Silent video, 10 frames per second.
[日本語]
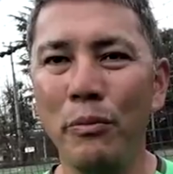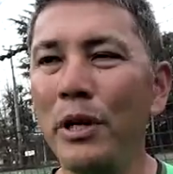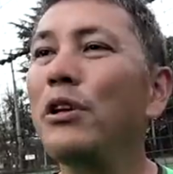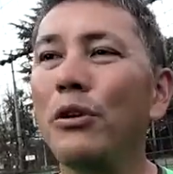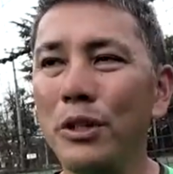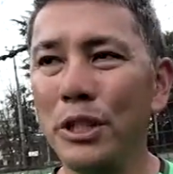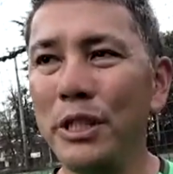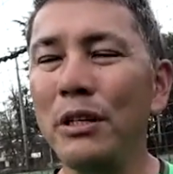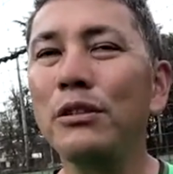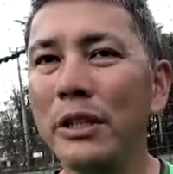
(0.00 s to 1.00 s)
も見るようにして
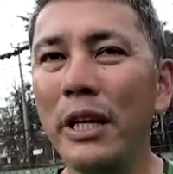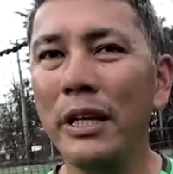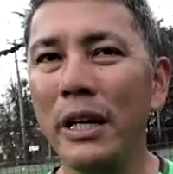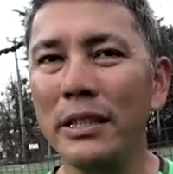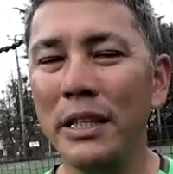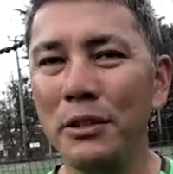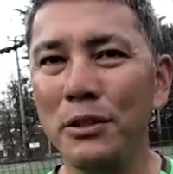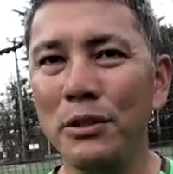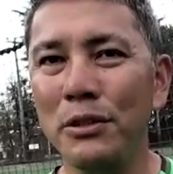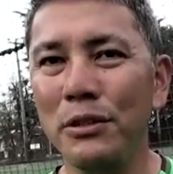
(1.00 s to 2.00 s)
るんで、はいはいだから戦
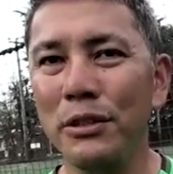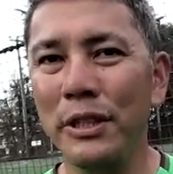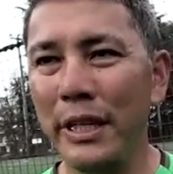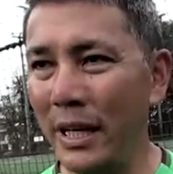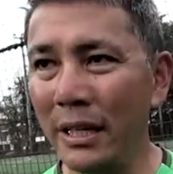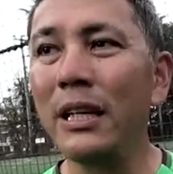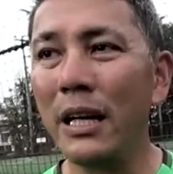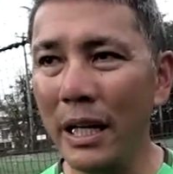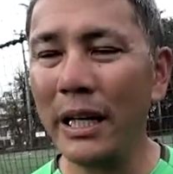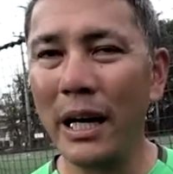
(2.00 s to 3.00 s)
術であった
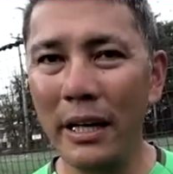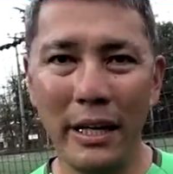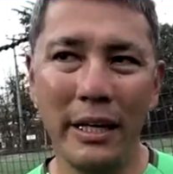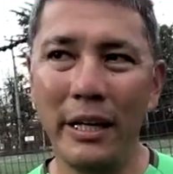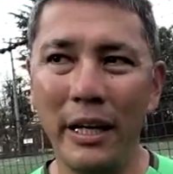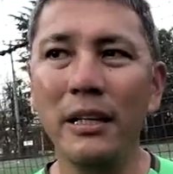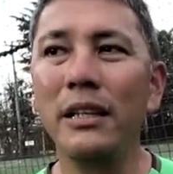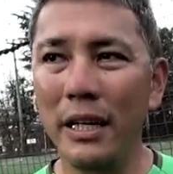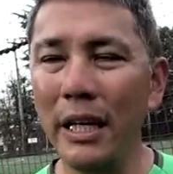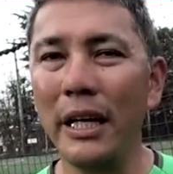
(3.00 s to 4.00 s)
り、うん、駆け引きであっ
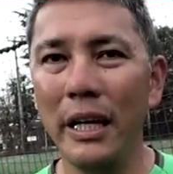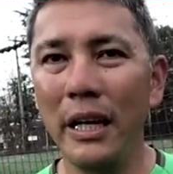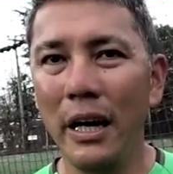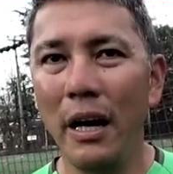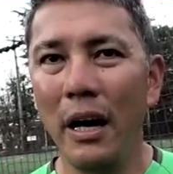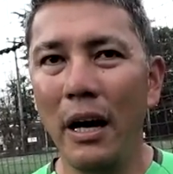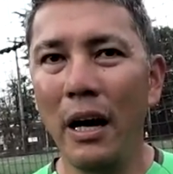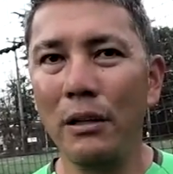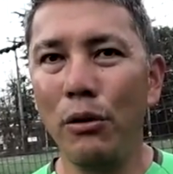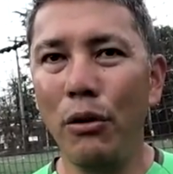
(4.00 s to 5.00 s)
たり、うん、
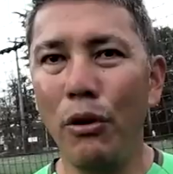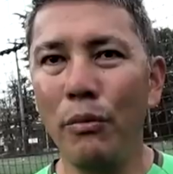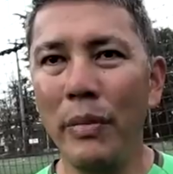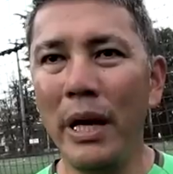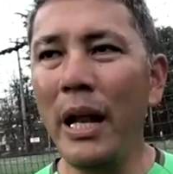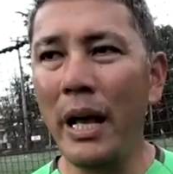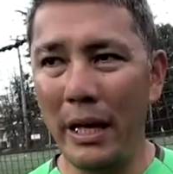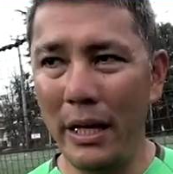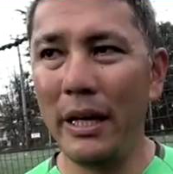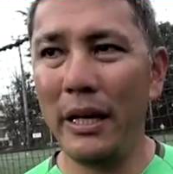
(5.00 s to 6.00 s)
あの見えな
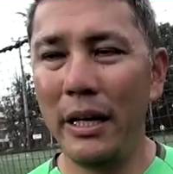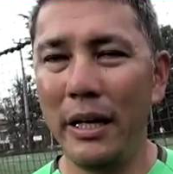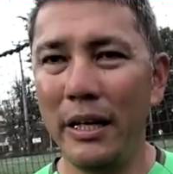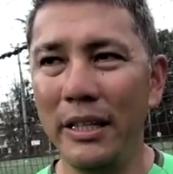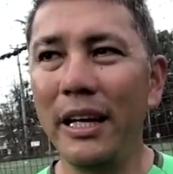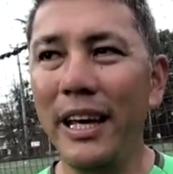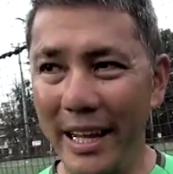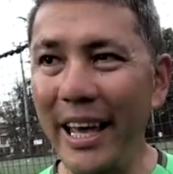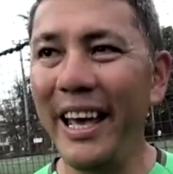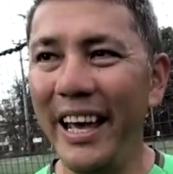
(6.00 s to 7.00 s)
いだけ
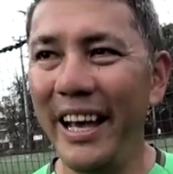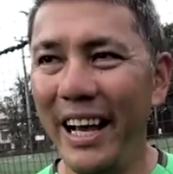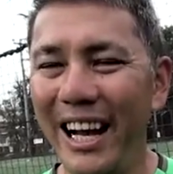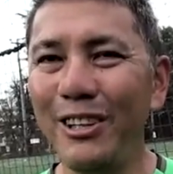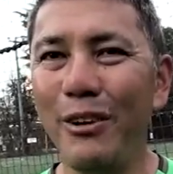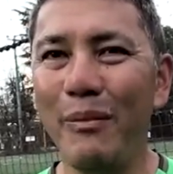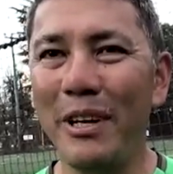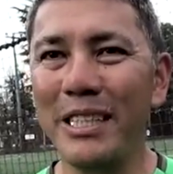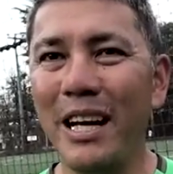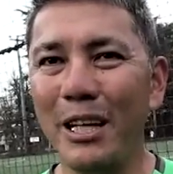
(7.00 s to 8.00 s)
で、はいはいあとは
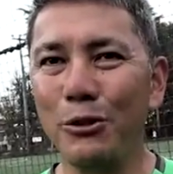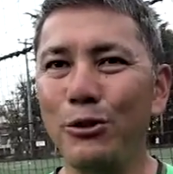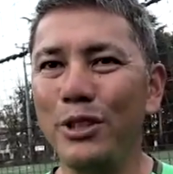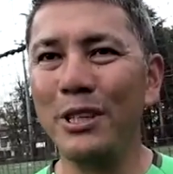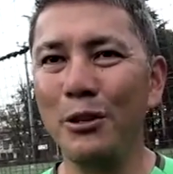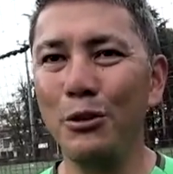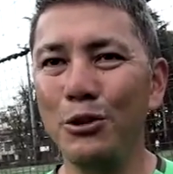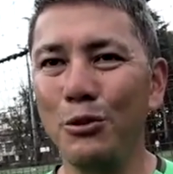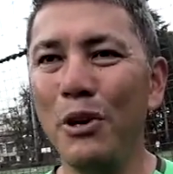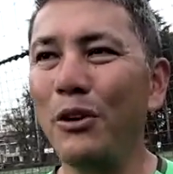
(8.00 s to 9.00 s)
まあサッカーとフットサルの要
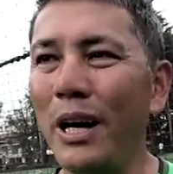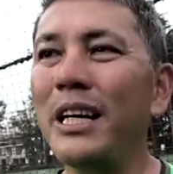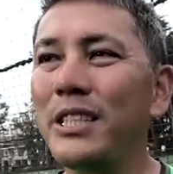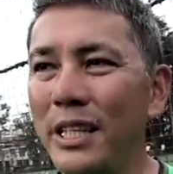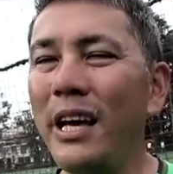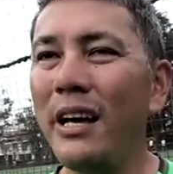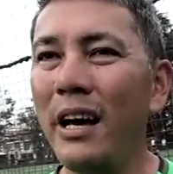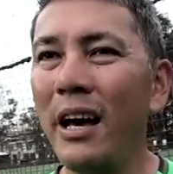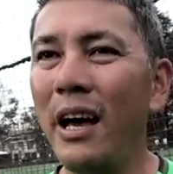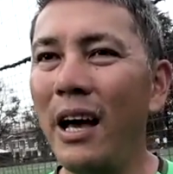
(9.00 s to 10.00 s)
素をうまくあれして、う
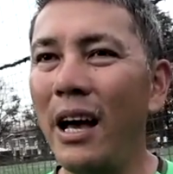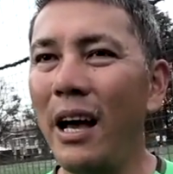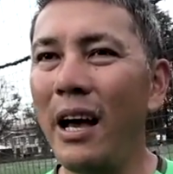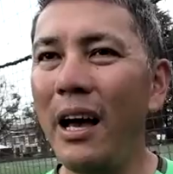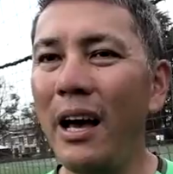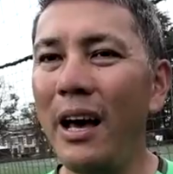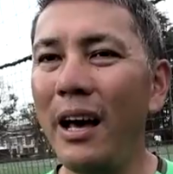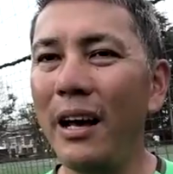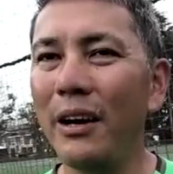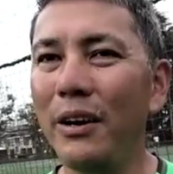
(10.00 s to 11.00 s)
ん、
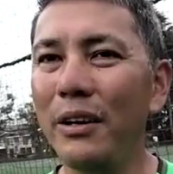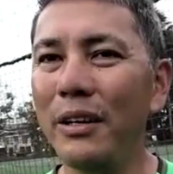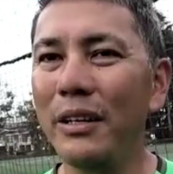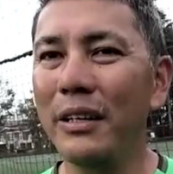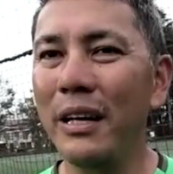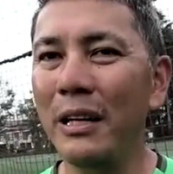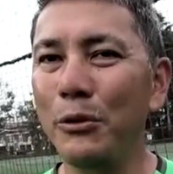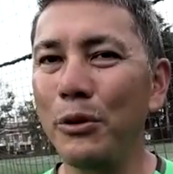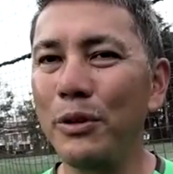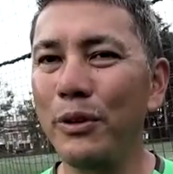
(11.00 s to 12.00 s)
えー、あ
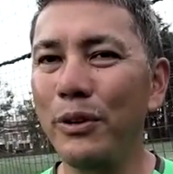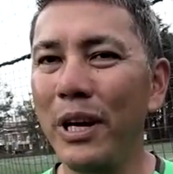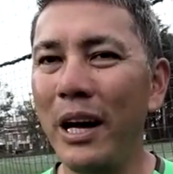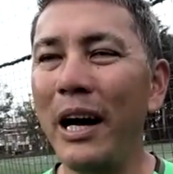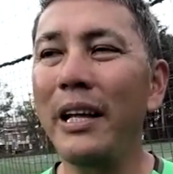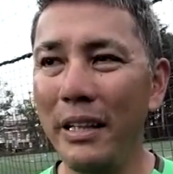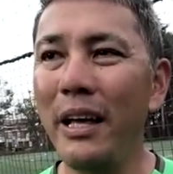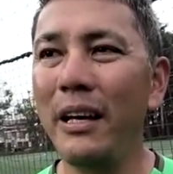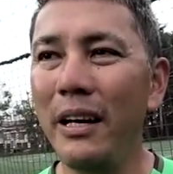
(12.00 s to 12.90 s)
の考えて